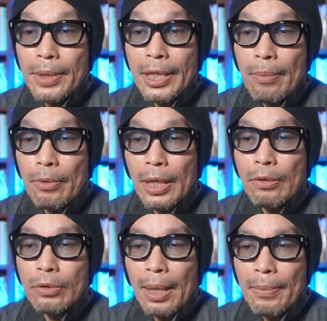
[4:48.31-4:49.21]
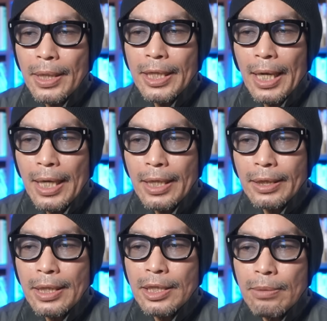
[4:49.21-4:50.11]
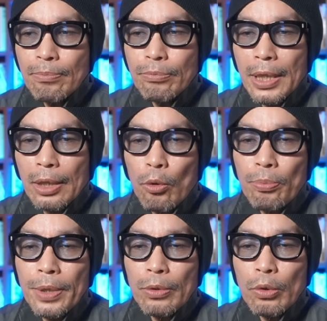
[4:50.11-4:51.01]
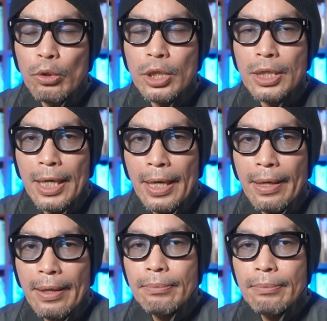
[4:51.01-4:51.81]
見てもらうためにあえて陳腐なコピーをこしらえ、